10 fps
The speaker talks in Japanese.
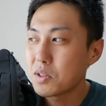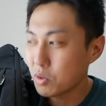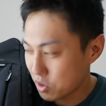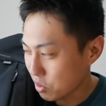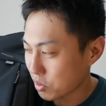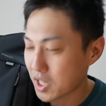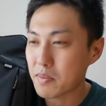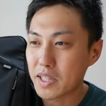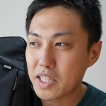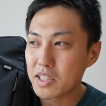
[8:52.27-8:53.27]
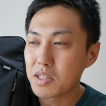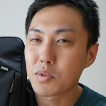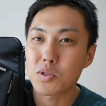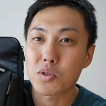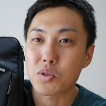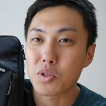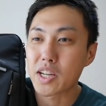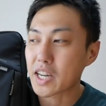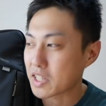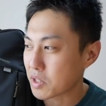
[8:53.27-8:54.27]
をちょっとテーマに荷物をちょっと入
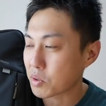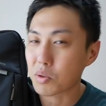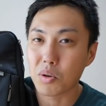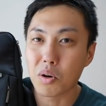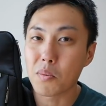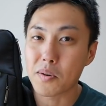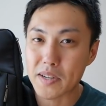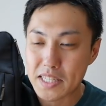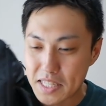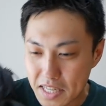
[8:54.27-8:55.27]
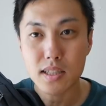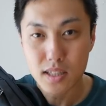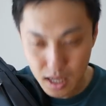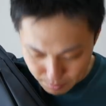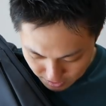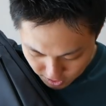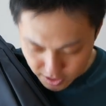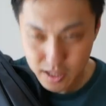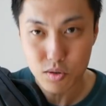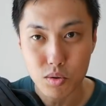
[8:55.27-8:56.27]
れ替えていこうと思います。カバン自
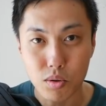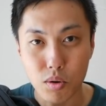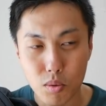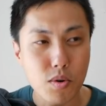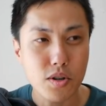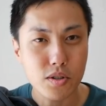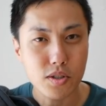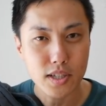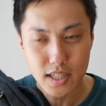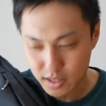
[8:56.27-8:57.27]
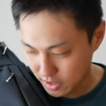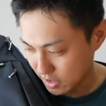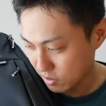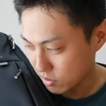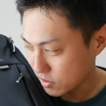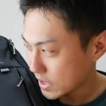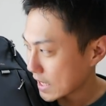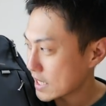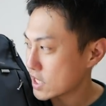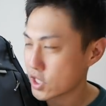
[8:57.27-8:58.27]
体がちょっと重くなってきたというふうに
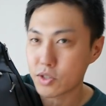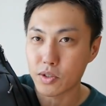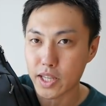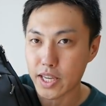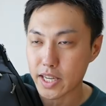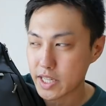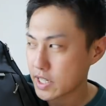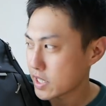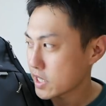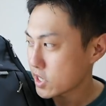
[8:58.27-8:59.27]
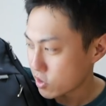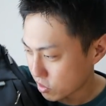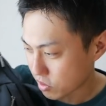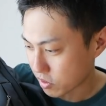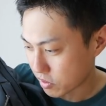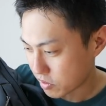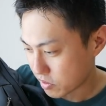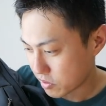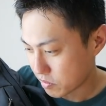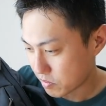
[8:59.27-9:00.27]
感じるので、ちょっと
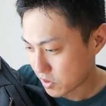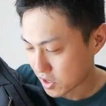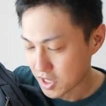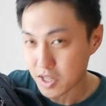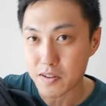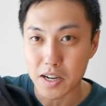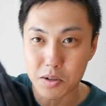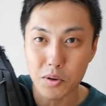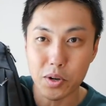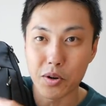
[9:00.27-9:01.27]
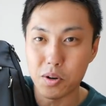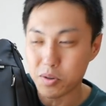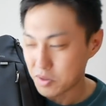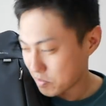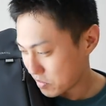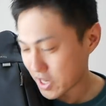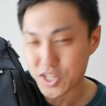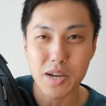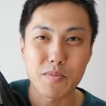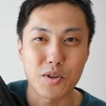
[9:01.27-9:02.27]
次はこれを
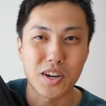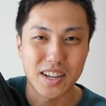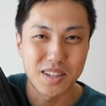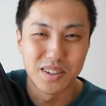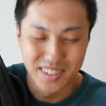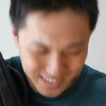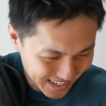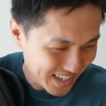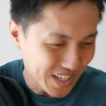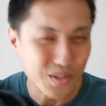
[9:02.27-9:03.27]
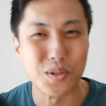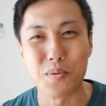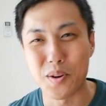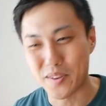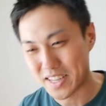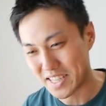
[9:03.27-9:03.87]
ブラッシュアップしようかなというふうに思いま